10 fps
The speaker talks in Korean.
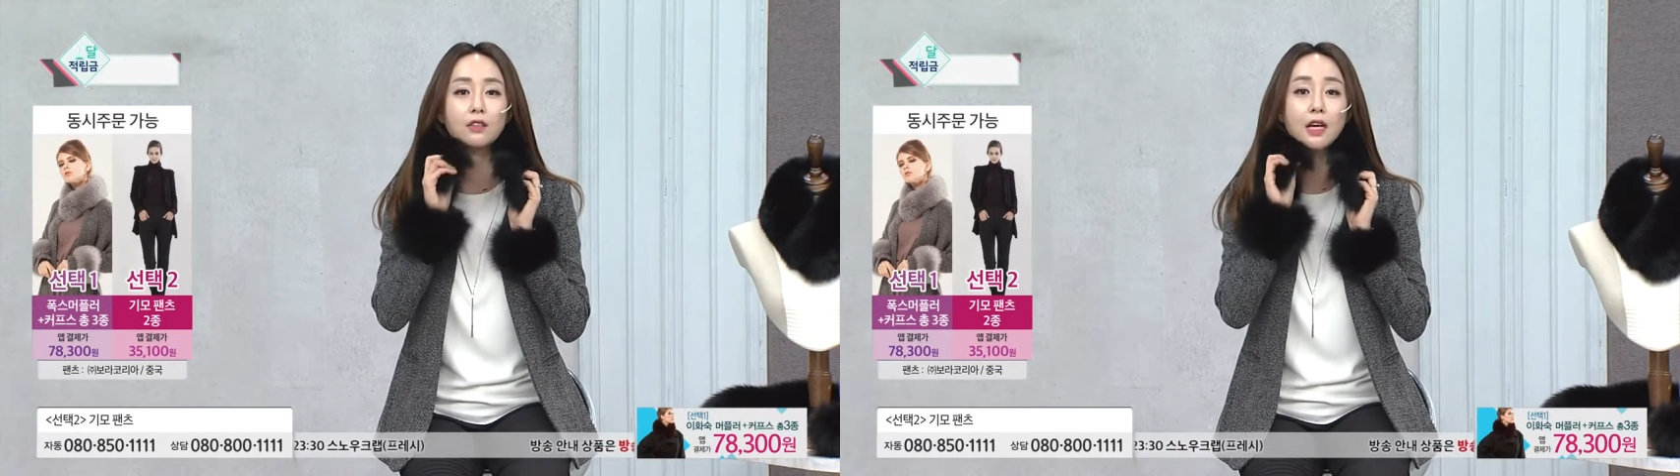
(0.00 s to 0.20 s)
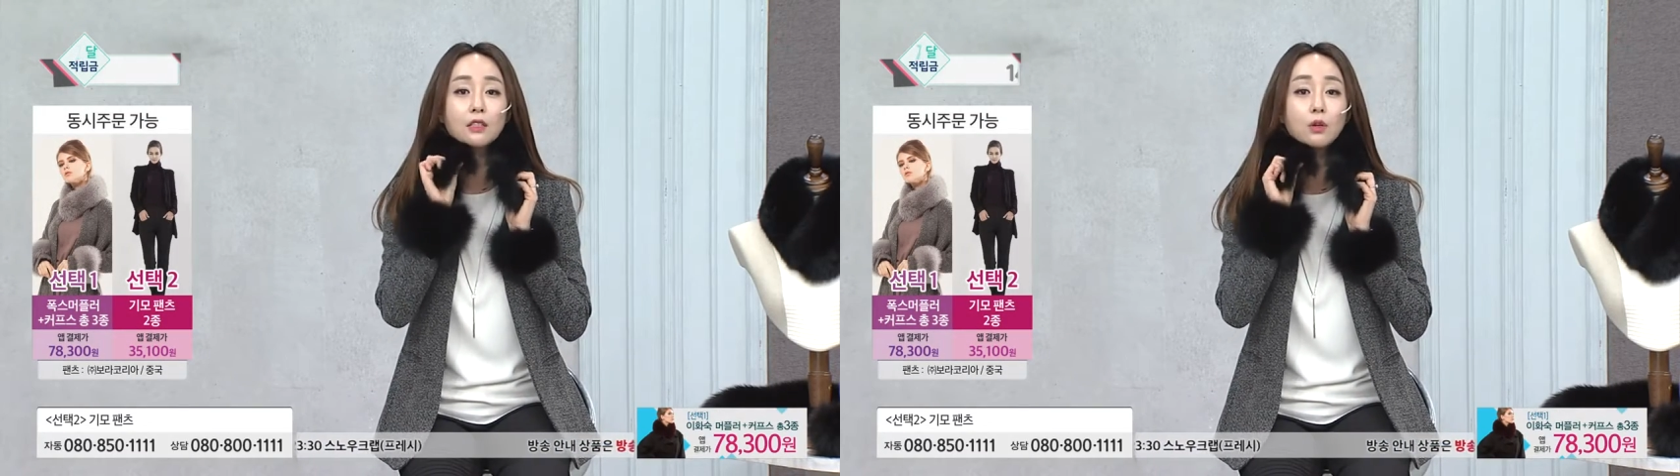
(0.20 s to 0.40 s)

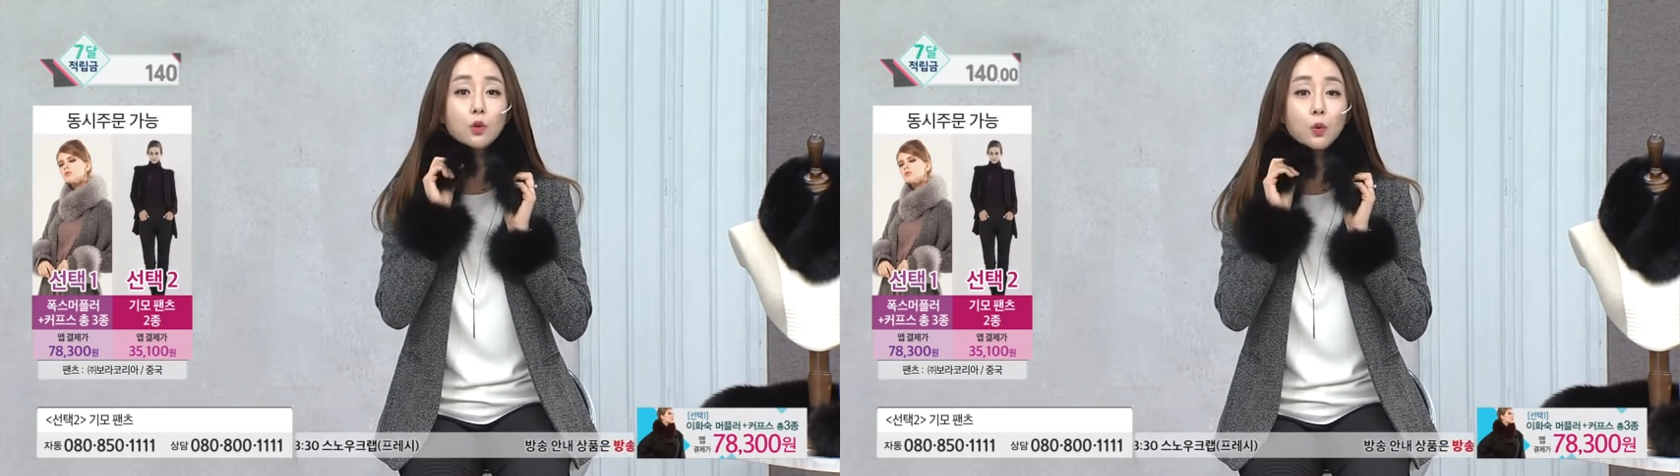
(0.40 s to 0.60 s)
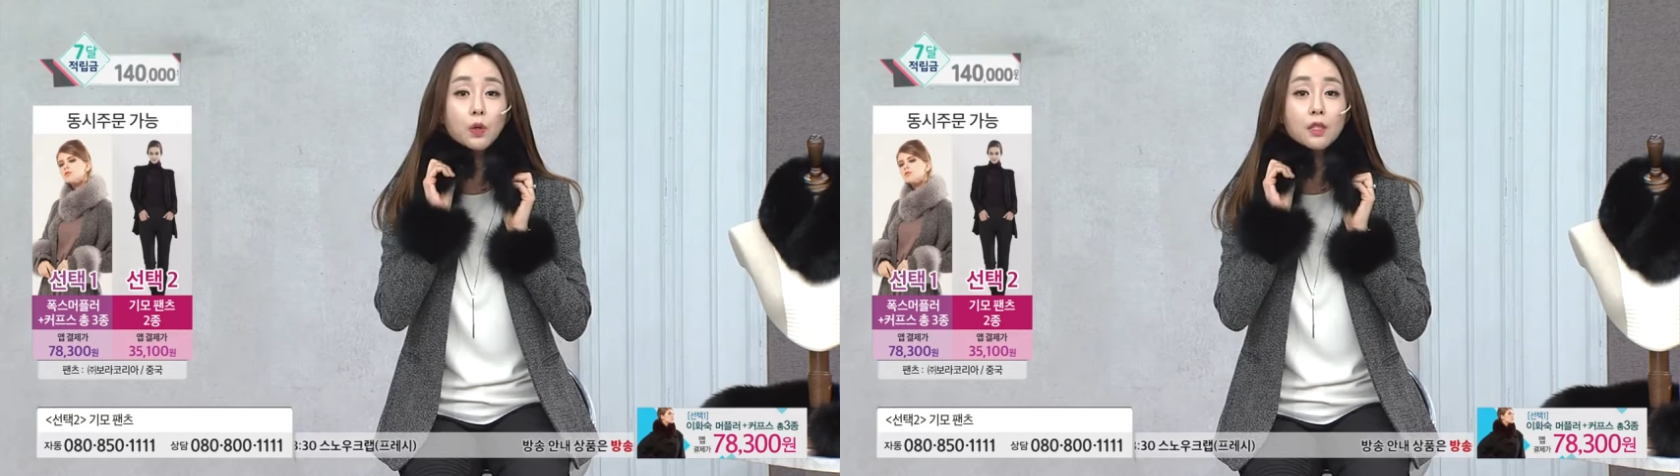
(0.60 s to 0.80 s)
자석이
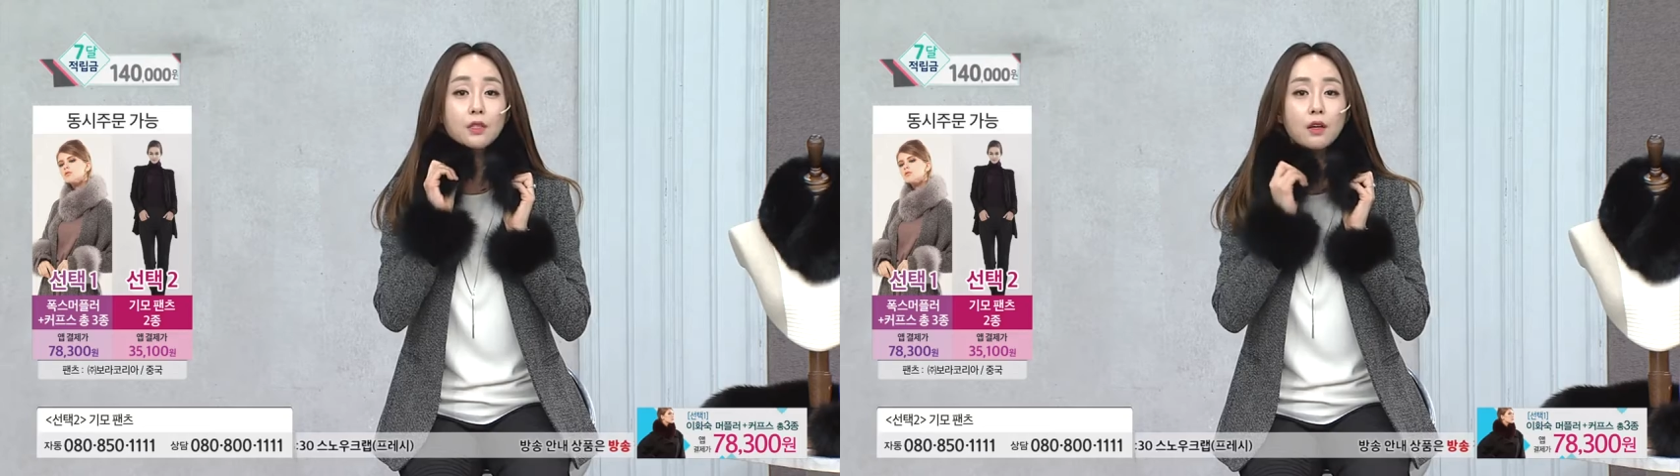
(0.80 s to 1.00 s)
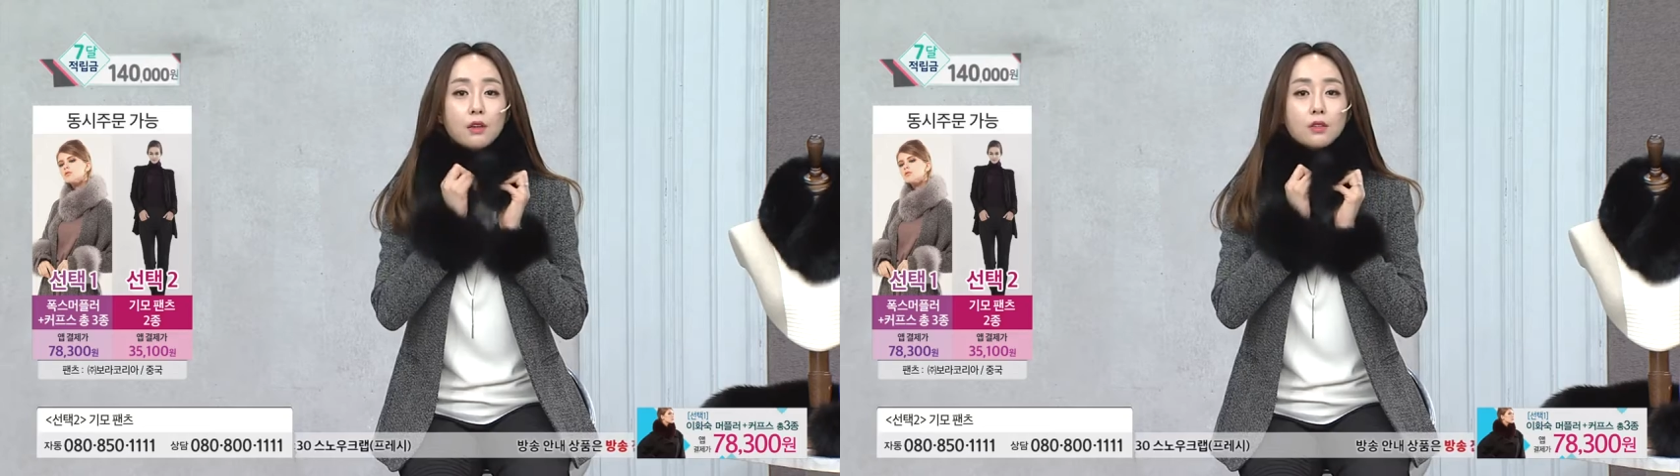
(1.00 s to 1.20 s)
이렇게
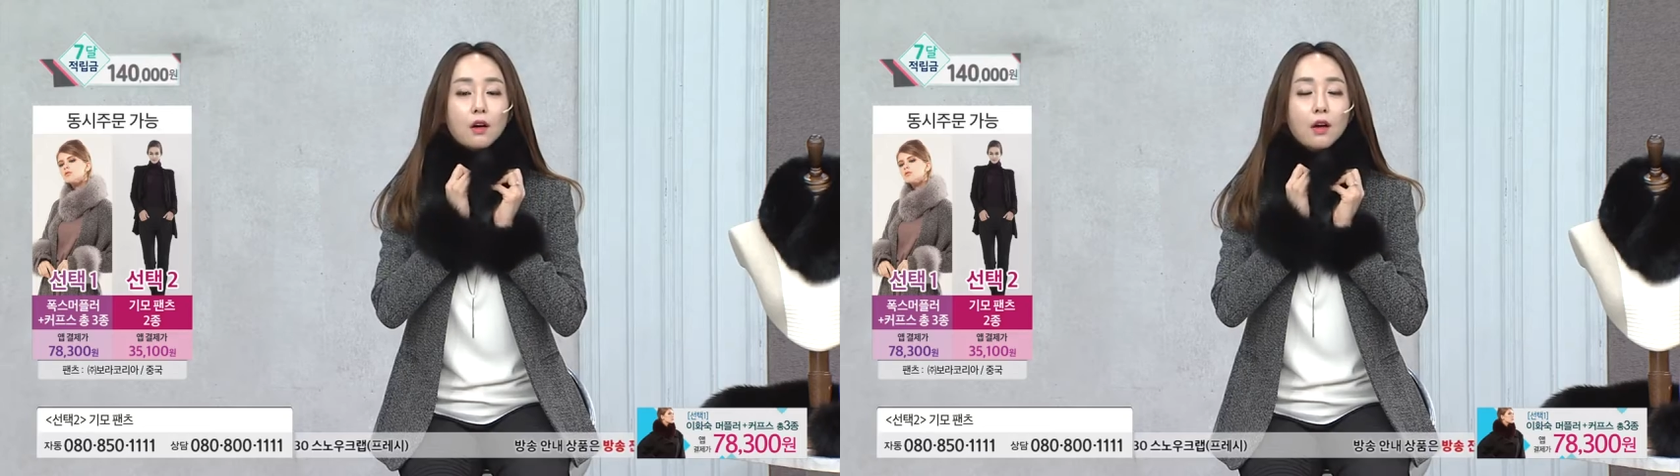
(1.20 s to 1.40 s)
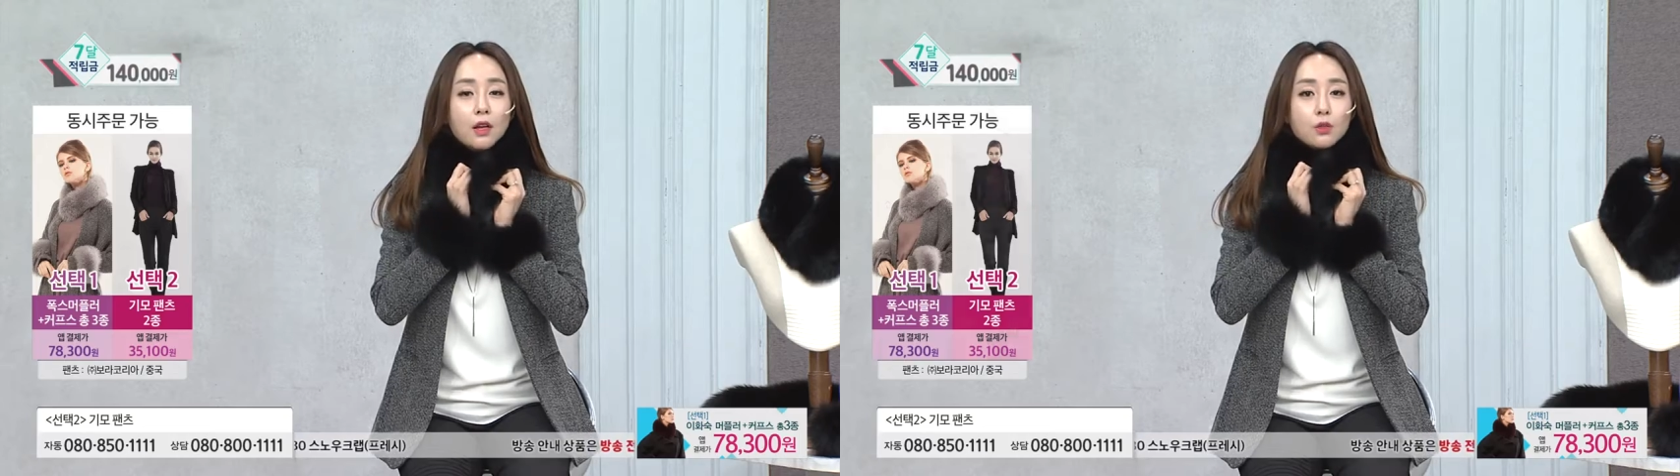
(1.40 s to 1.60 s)
있어요. 그래서